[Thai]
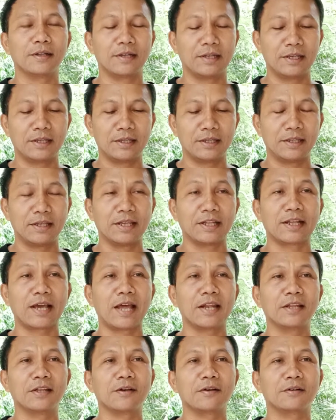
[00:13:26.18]
ในเหตุ
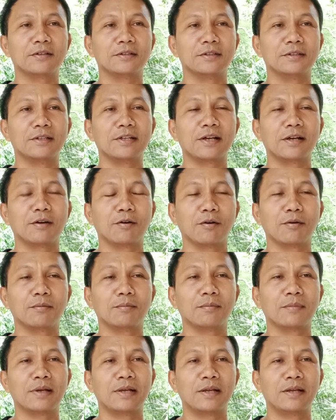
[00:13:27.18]
การณ์นี้ก็คือเรื่องของ
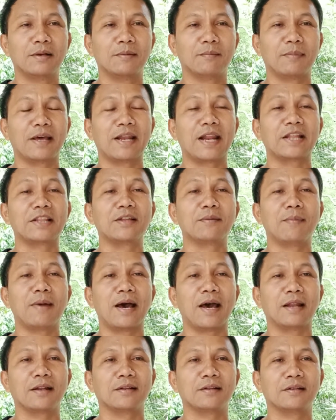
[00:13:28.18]
ปานาติ
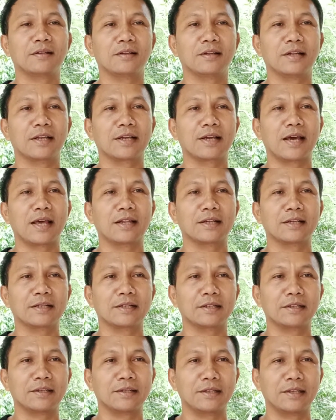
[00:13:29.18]
บาตในการ
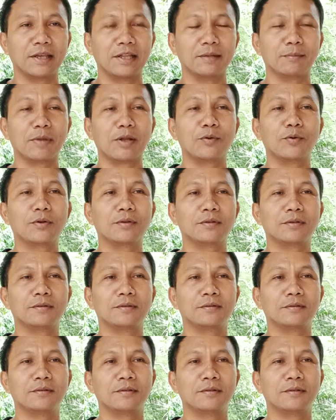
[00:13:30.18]
กินมนุษย์